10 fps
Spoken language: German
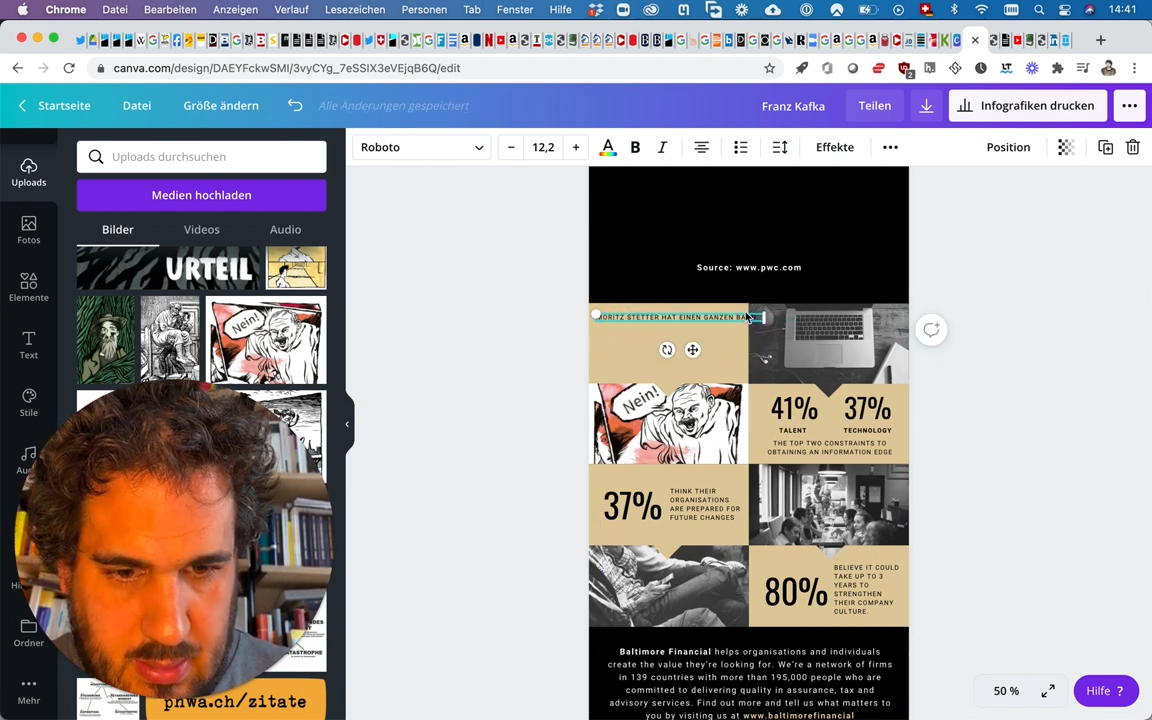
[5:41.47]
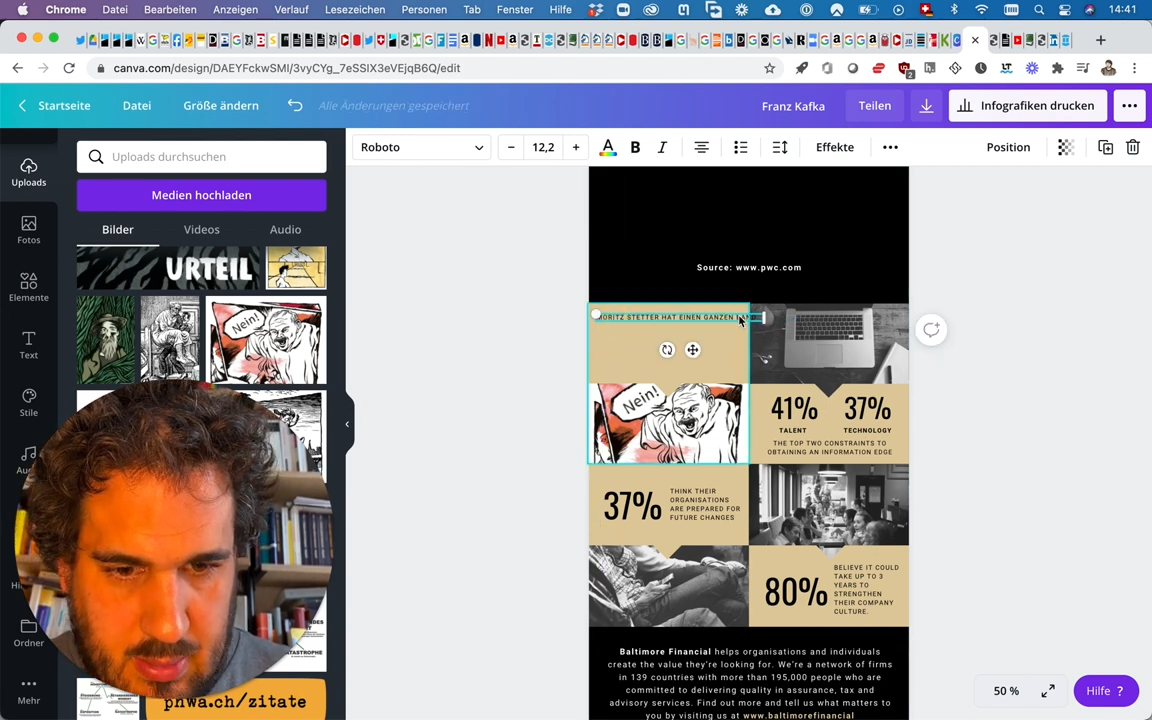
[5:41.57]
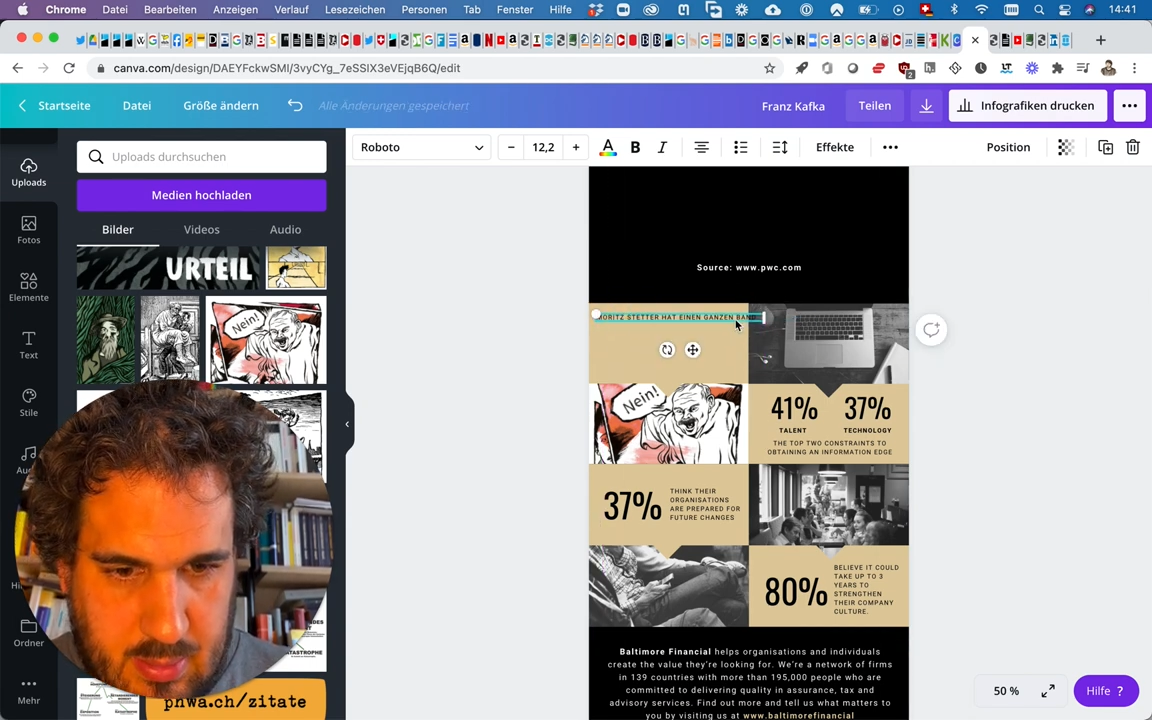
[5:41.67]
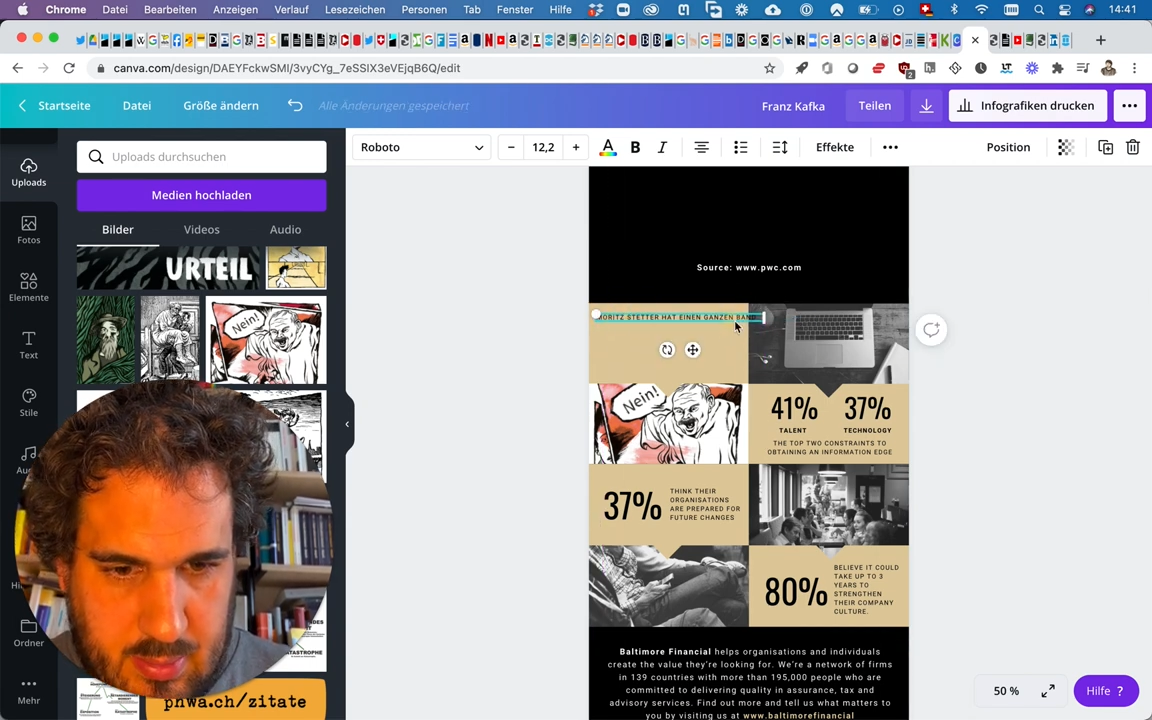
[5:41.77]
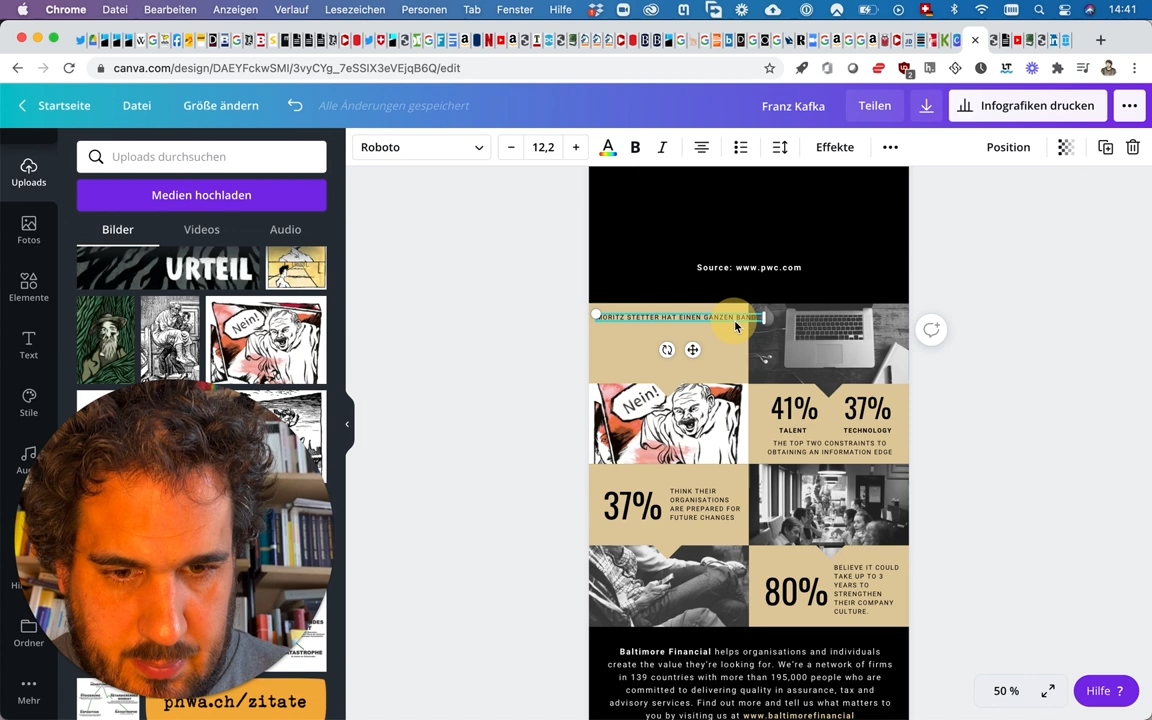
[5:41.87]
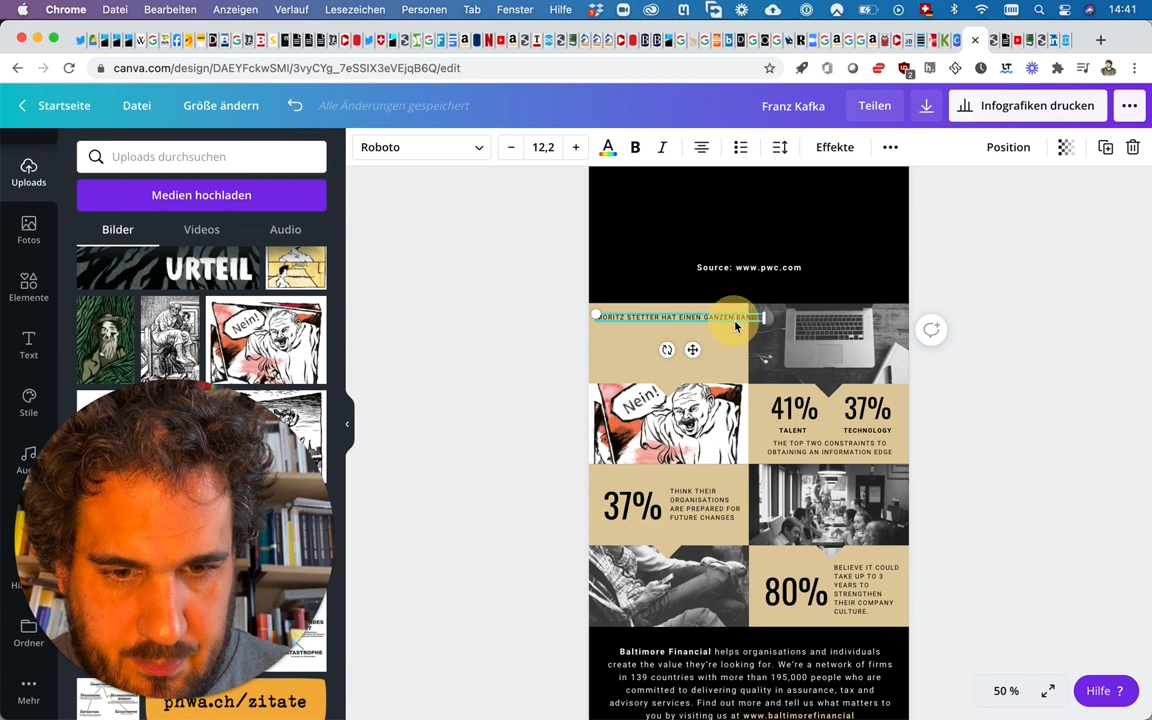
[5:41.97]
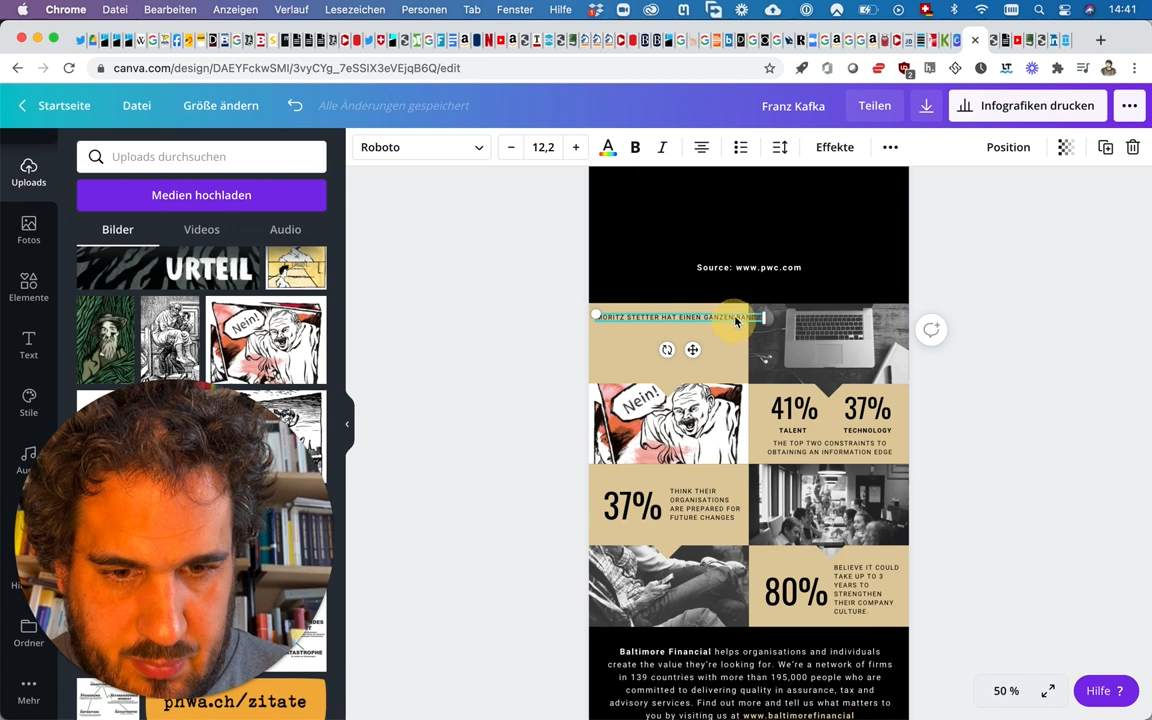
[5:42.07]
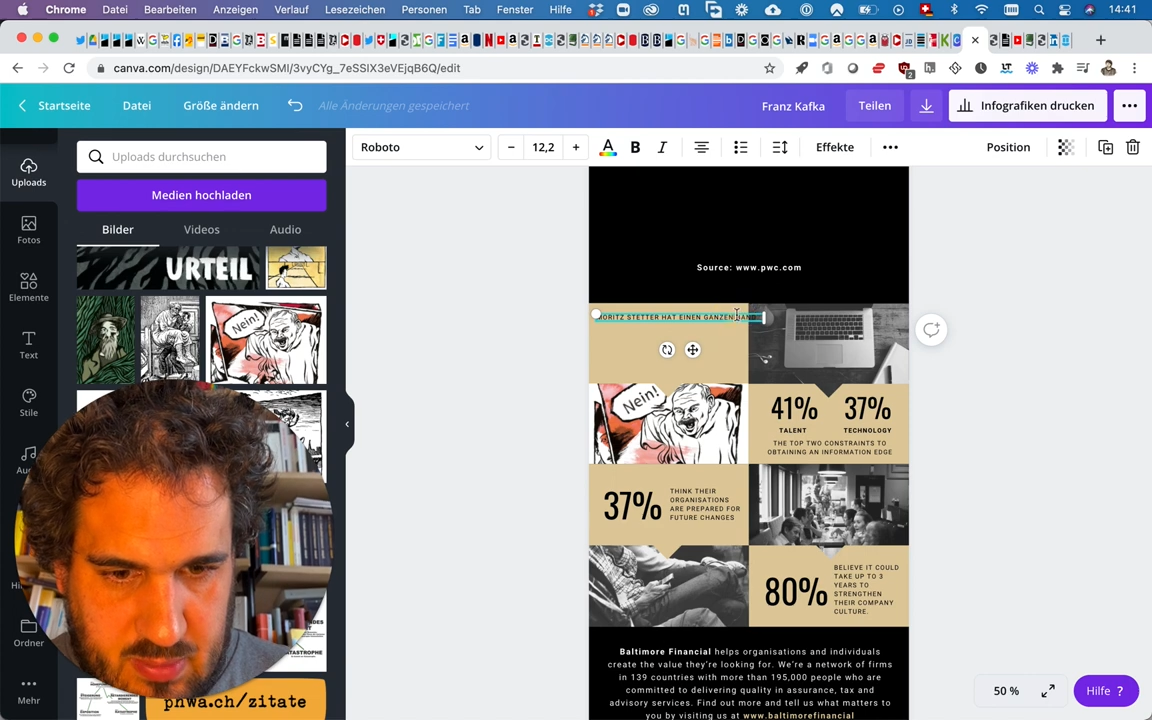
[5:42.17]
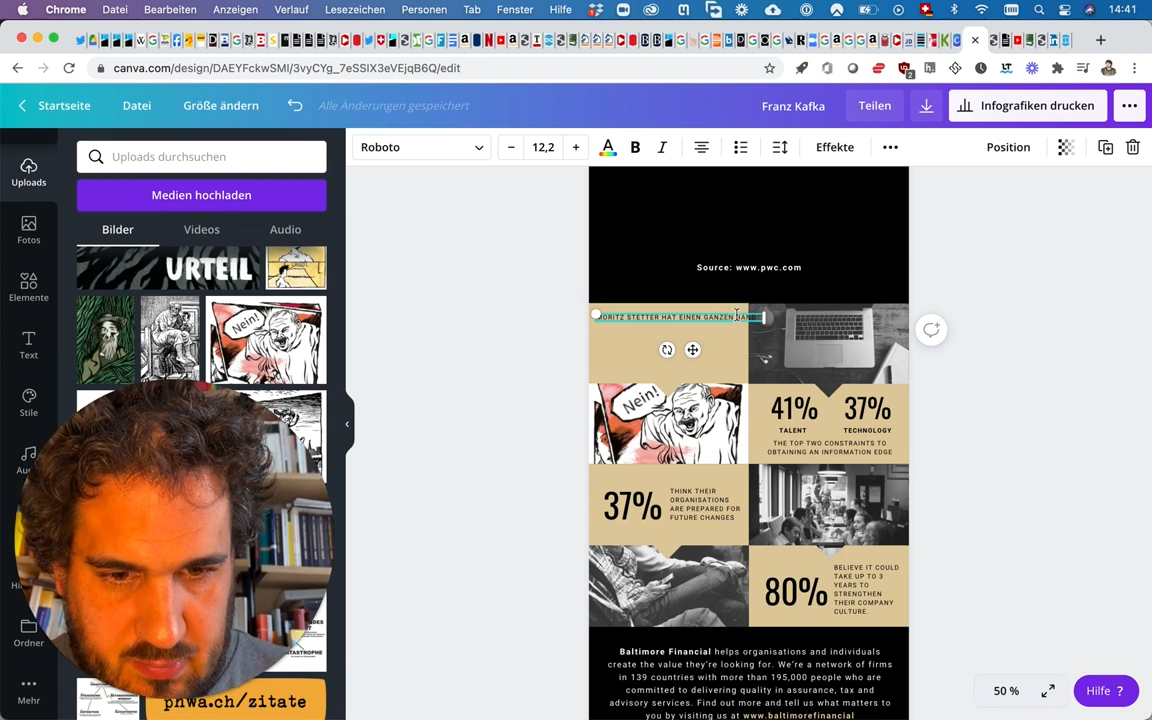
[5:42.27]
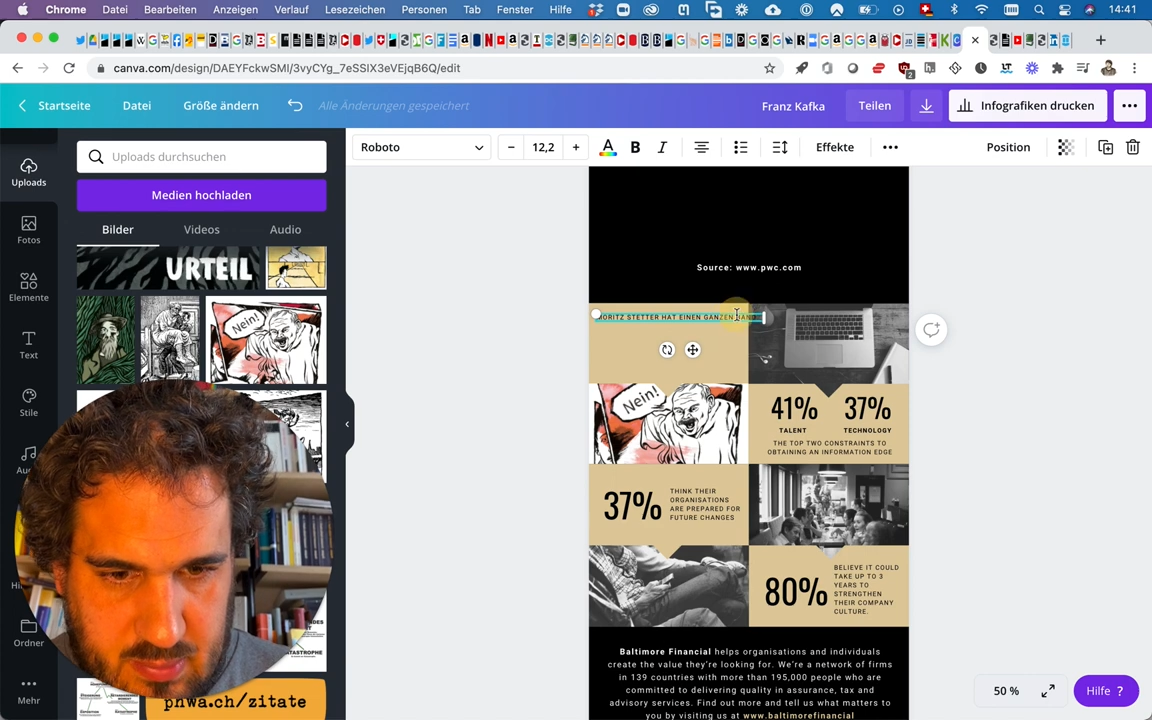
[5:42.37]
Ähm,
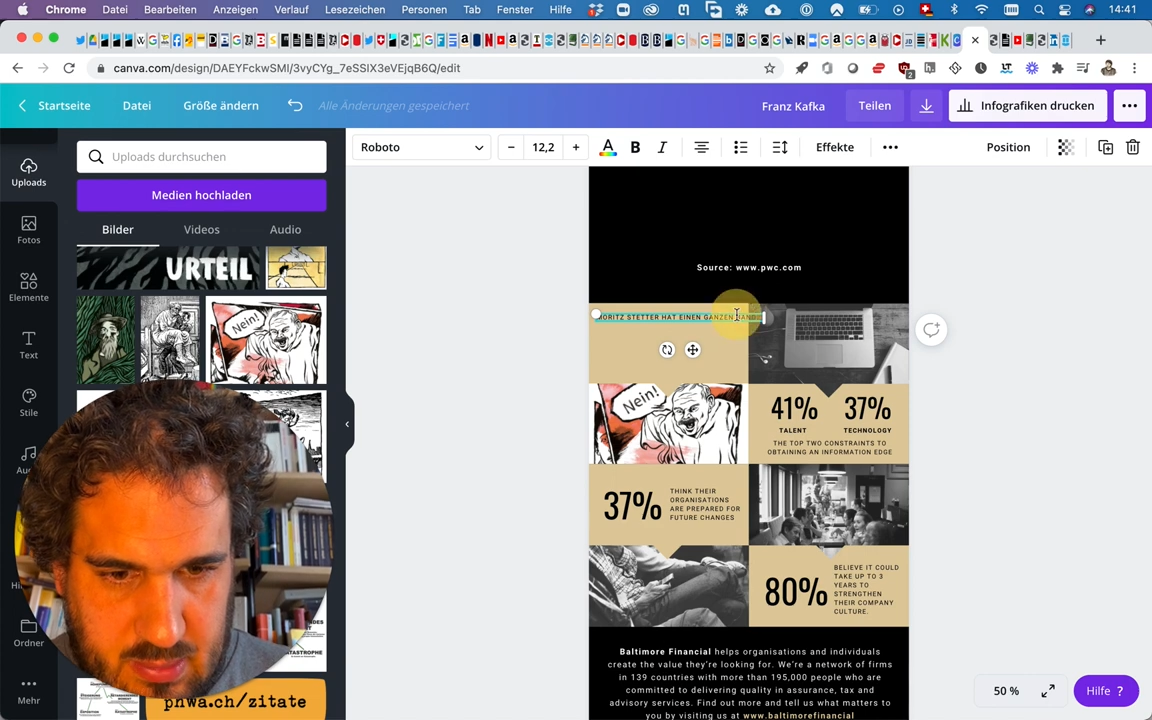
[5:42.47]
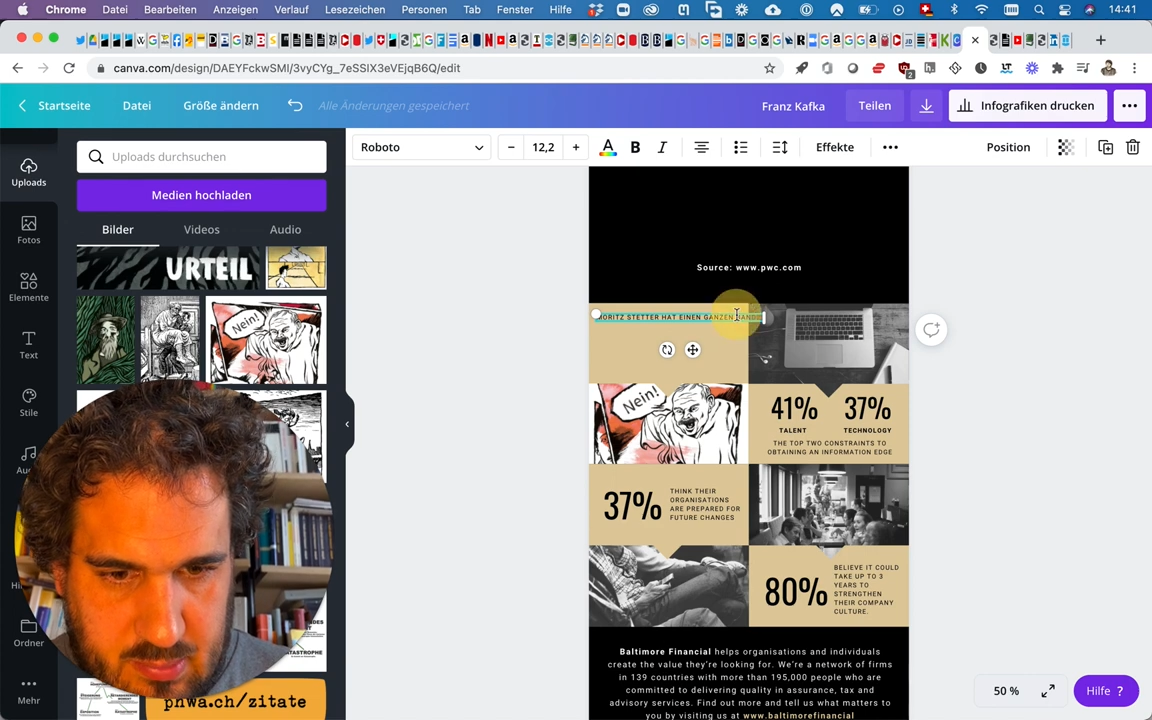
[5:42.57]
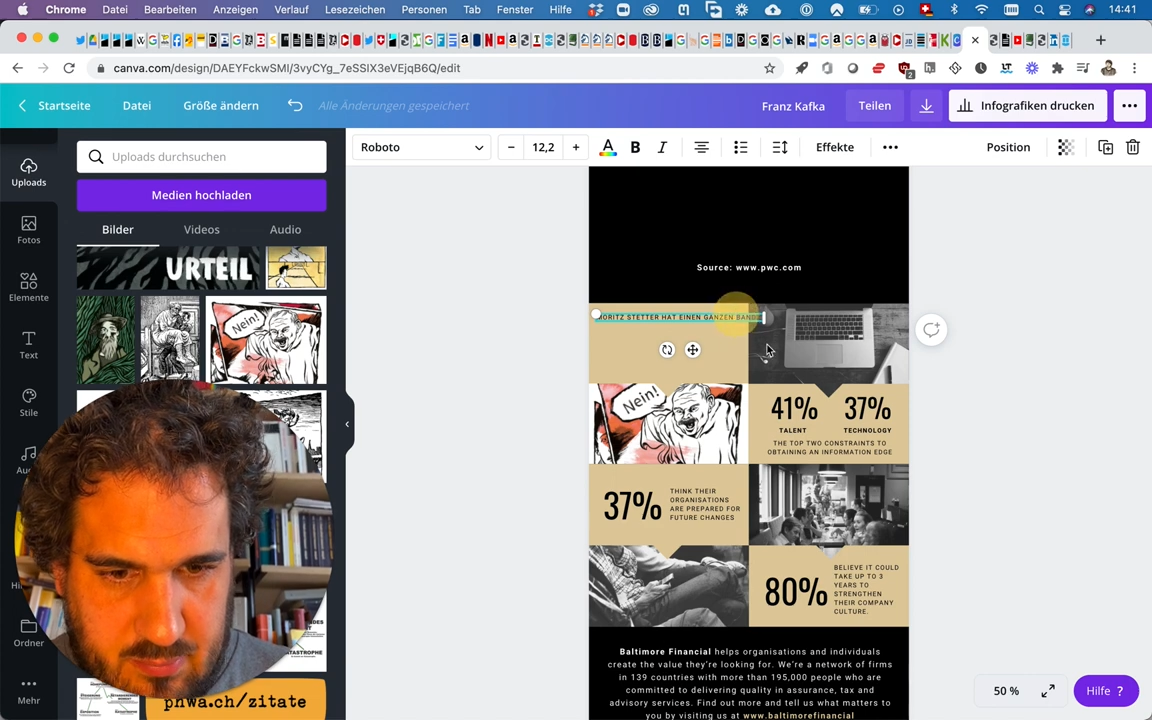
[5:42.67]
das geht dann